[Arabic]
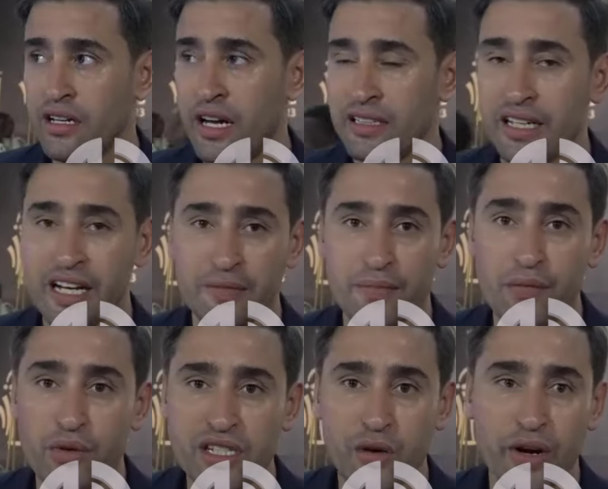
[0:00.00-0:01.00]
اعتقد
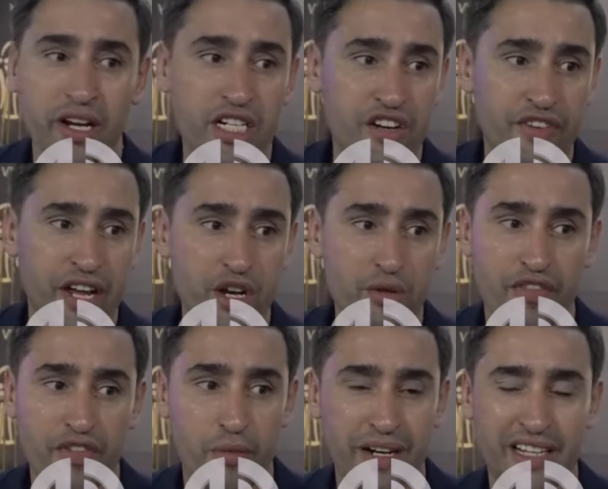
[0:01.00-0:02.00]
بالمستوى اللي شفناه اليوم في
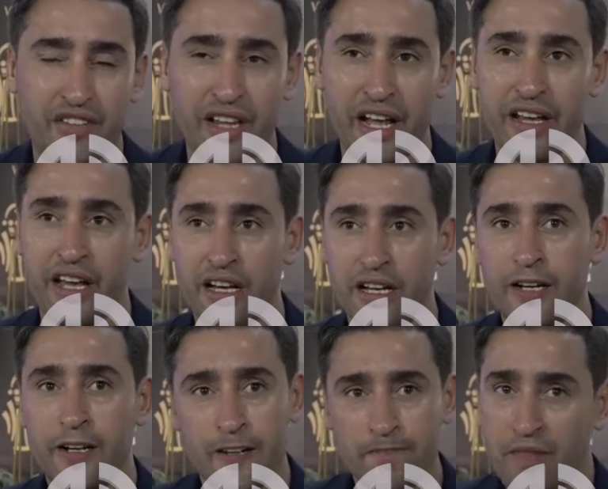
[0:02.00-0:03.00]
المباراه الافتتاحيه
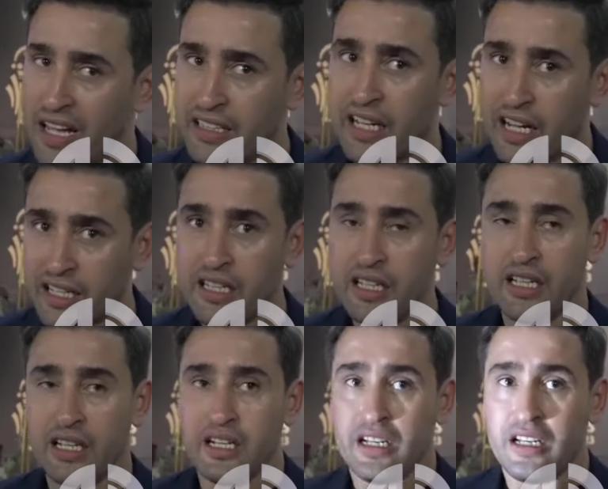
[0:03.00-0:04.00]
اعتقد
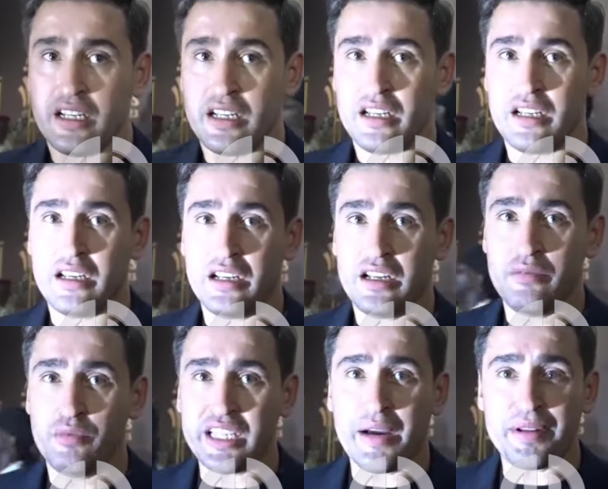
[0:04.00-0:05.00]

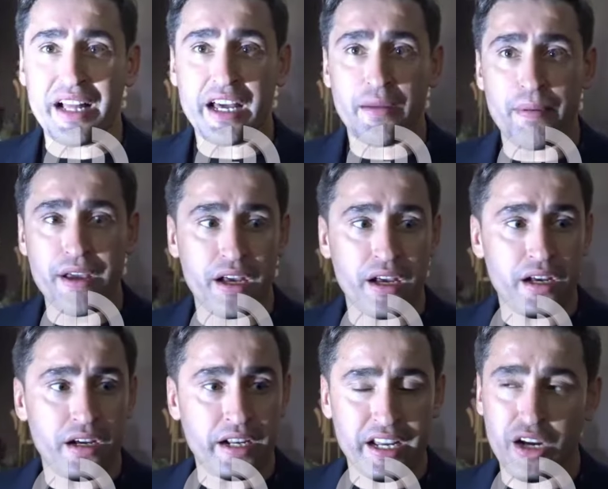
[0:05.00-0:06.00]
المنتخبات العربيه
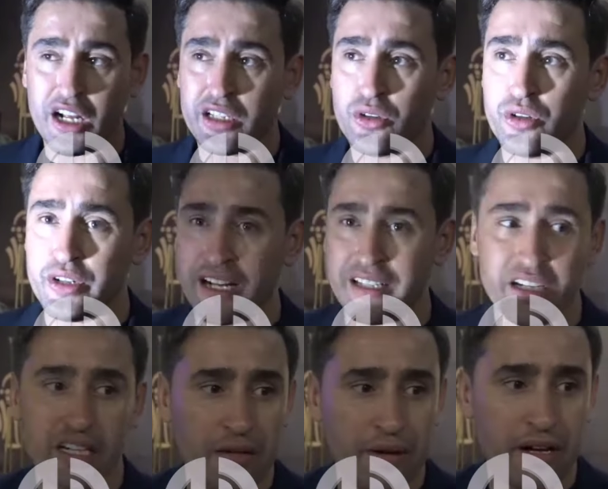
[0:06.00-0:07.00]
راح عند تكون عندها
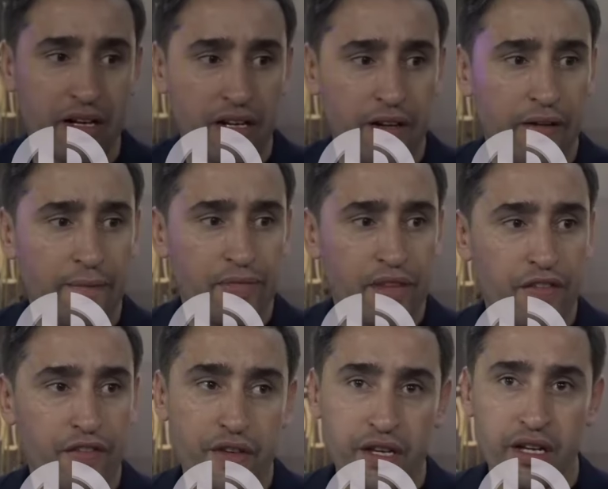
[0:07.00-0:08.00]
كلمه
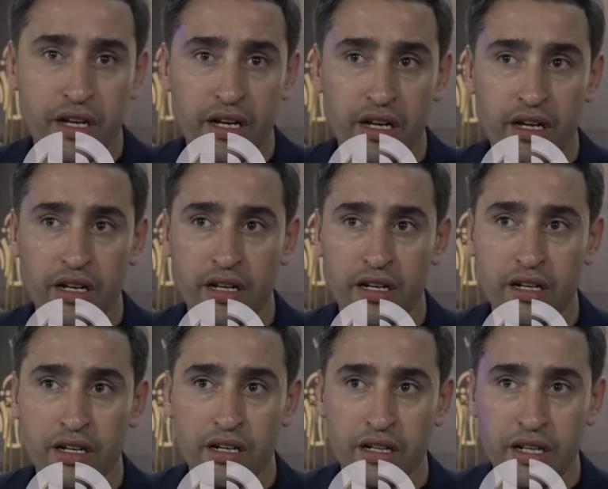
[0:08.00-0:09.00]
في
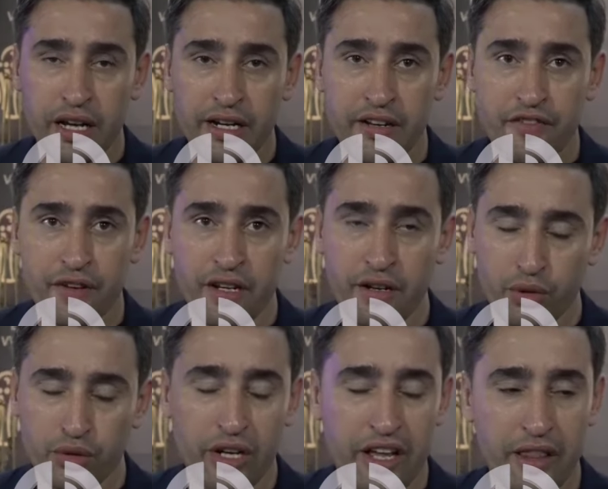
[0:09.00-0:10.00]
يعني في
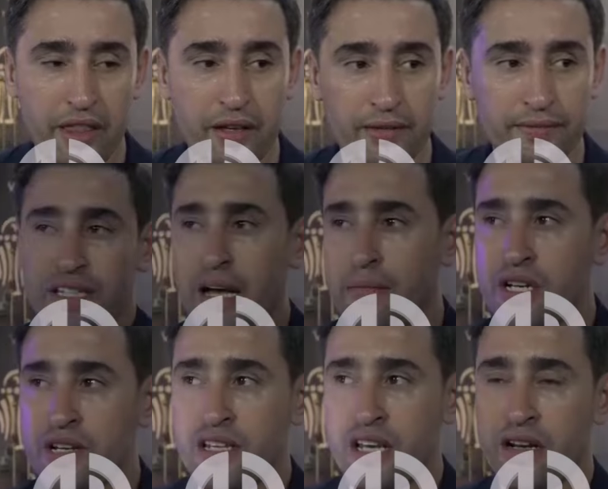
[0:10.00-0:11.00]
البطوله هذه منتخب
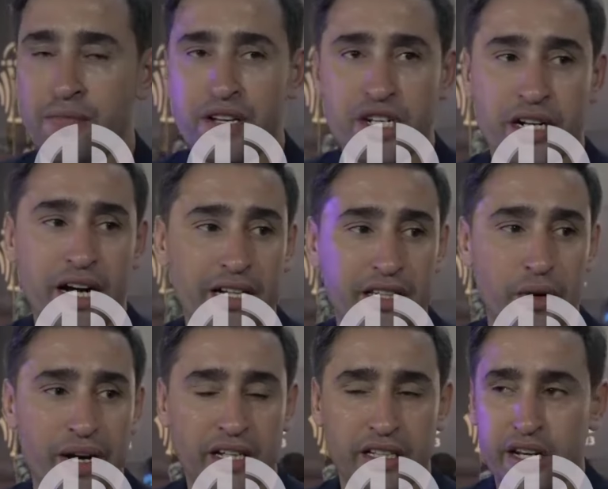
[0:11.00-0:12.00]
الجزائر ما شك حتى
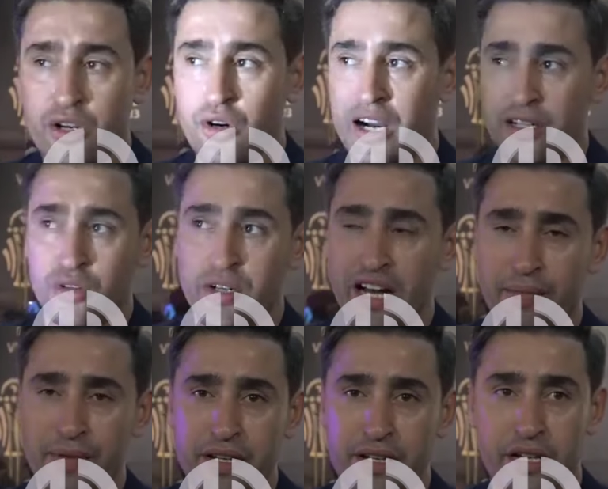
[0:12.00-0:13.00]
واحد اللي هو عنده
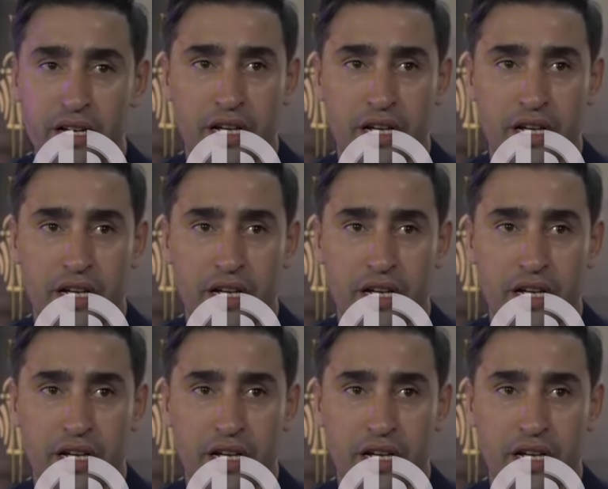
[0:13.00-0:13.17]
لاعبين